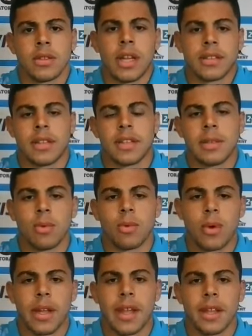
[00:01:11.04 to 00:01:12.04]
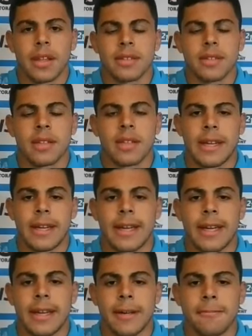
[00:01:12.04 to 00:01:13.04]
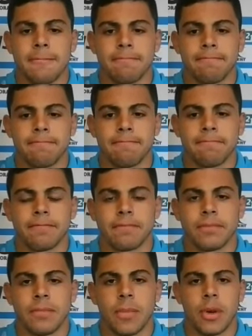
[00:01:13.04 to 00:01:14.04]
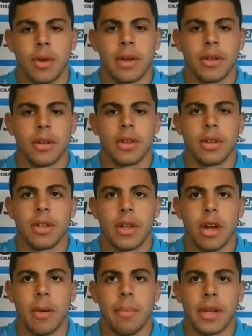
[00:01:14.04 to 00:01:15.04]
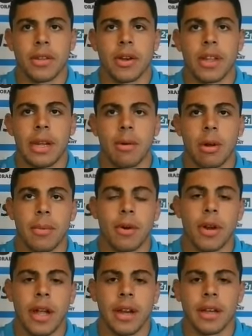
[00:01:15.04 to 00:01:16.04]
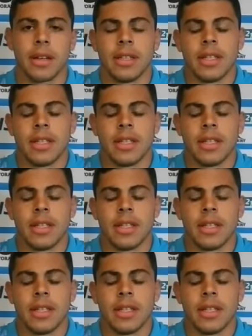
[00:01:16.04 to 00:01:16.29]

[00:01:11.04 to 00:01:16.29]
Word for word: Hola Santi, muy buenas tardes. Em, bueno, varios de los, aspectos que tenemos que mejorar.